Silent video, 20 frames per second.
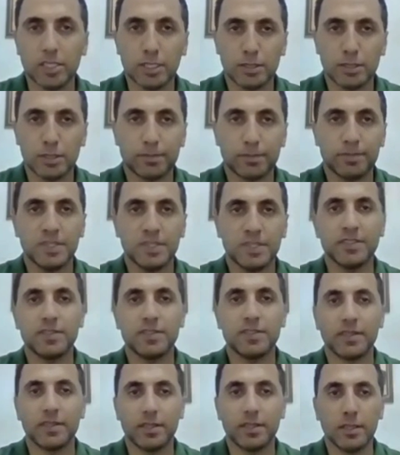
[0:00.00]
Değerli
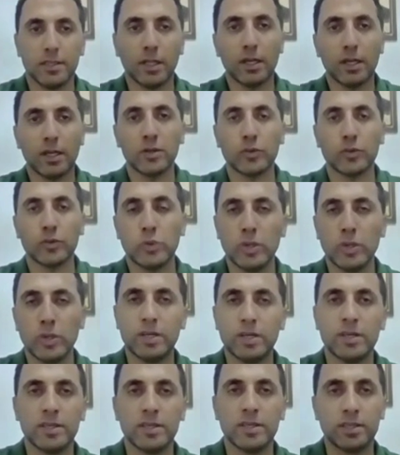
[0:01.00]
arkadaşlar biz idare
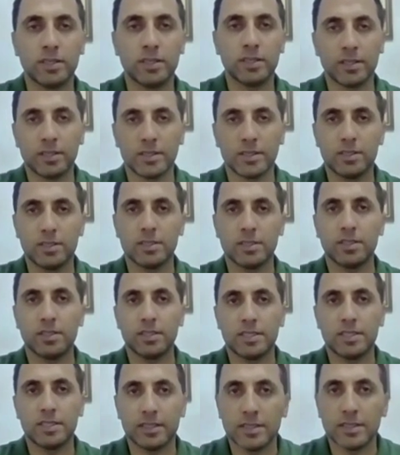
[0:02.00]
hukukuyla e,
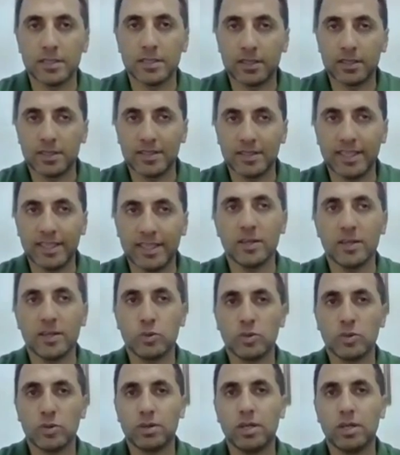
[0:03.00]
diğer
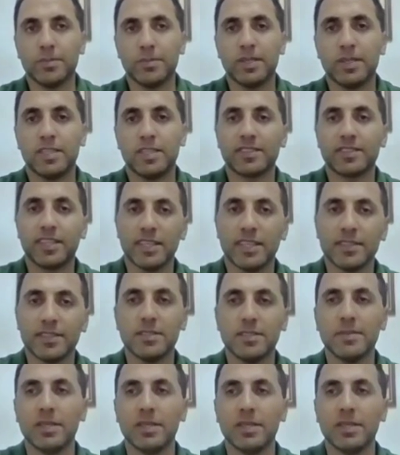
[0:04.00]
okullarla biraz
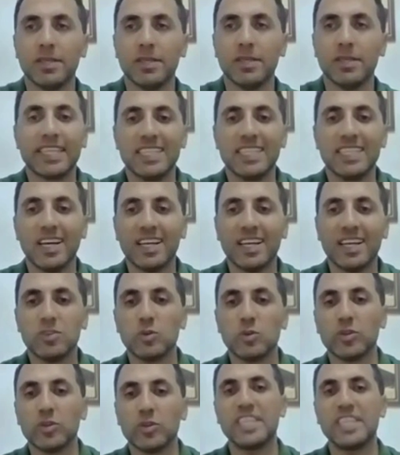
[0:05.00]
kıyaslama yaptığımız zaman
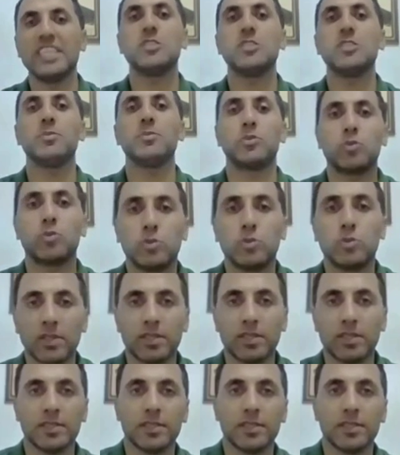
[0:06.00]
İdare genç
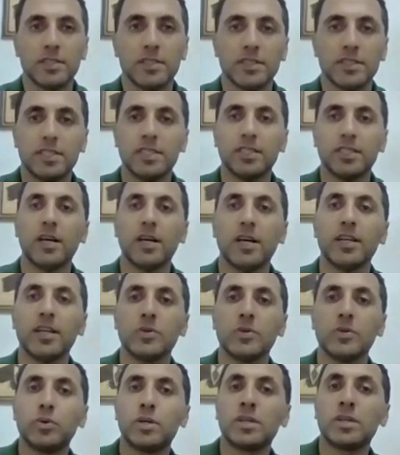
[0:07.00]
bir kutsalıdır.
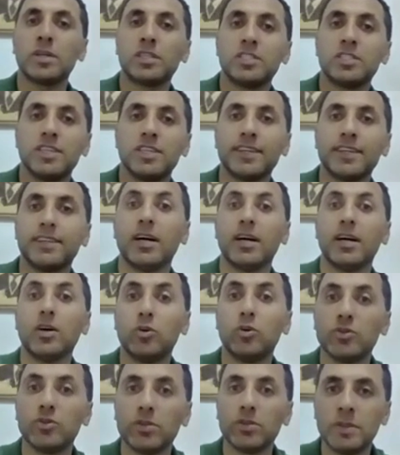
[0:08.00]
İdare hukuku arkadaşlar
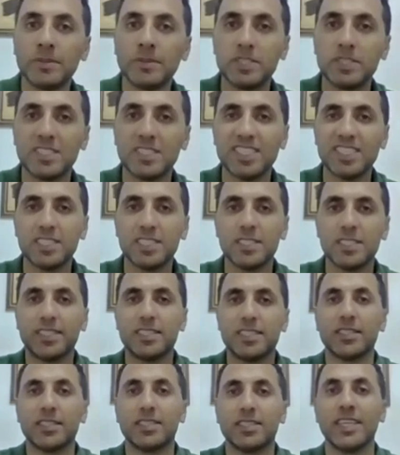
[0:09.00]
daha oturmamış
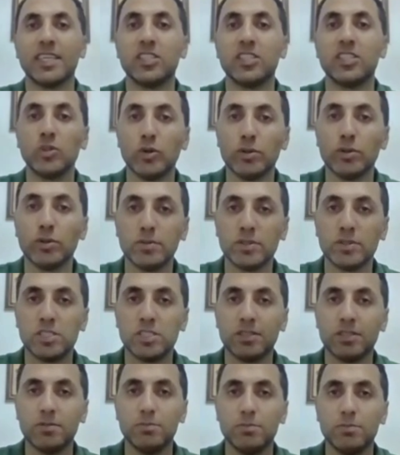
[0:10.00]
saçları, genç olduğu
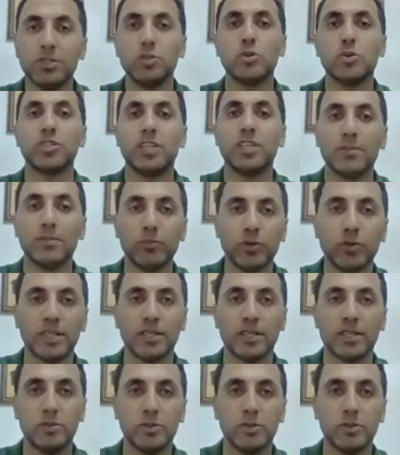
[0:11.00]
için birçok şey buraya
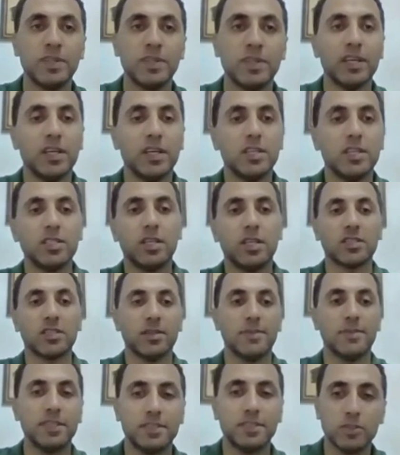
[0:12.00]
gidiyor. Şimdi arkadaşlar
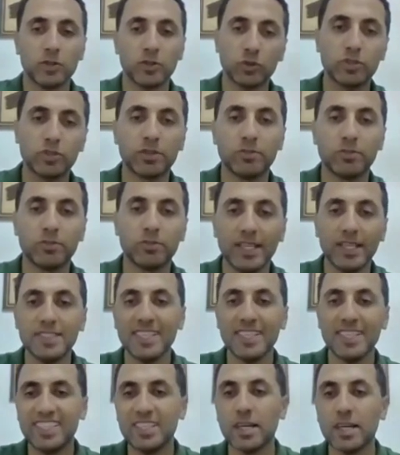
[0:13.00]
ben size şunu söyleyeyim.
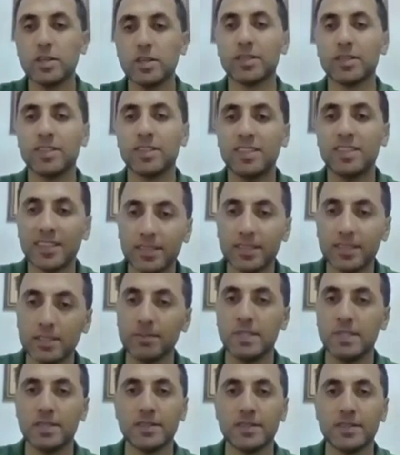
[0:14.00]
Asıl idare dediğin kısım
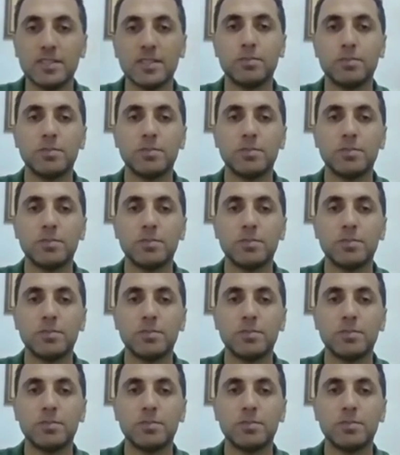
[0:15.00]
neresidir?